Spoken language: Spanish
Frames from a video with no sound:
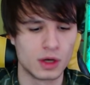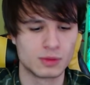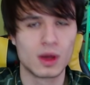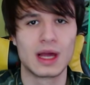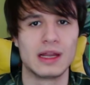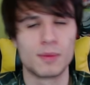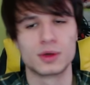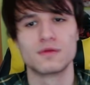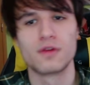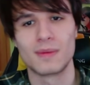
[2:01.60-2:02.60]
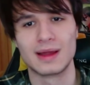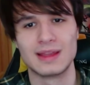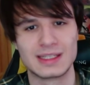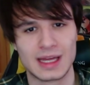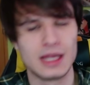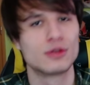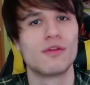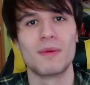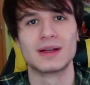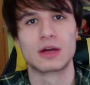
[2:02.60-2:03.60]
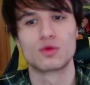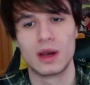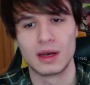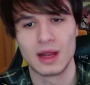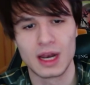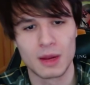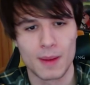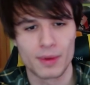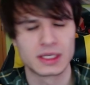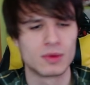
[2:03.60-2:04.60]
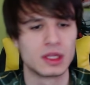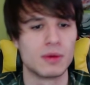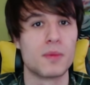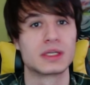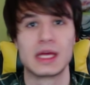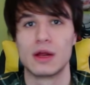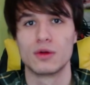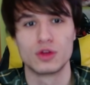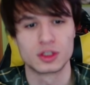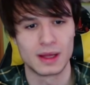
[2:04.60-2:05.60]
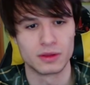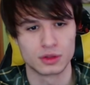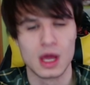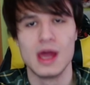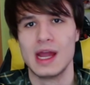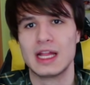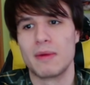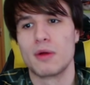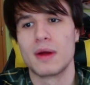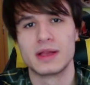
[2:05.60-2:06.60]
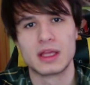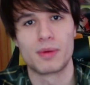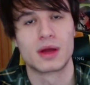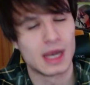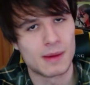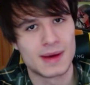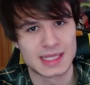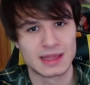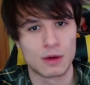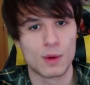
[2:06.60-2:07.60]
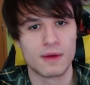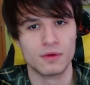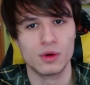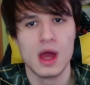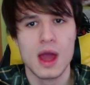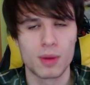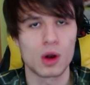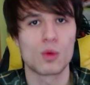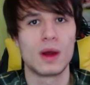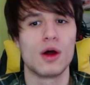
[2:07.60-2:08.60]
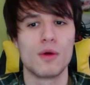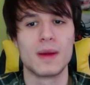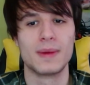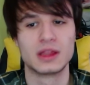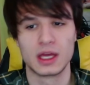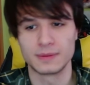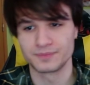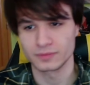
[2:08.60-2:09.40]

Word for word: muy querido por su forma de ser y su forma de actuar en el anime, por ese motivo pues creó dos bandos y también obviamente porque era bastante waifu, por lo cual obviamente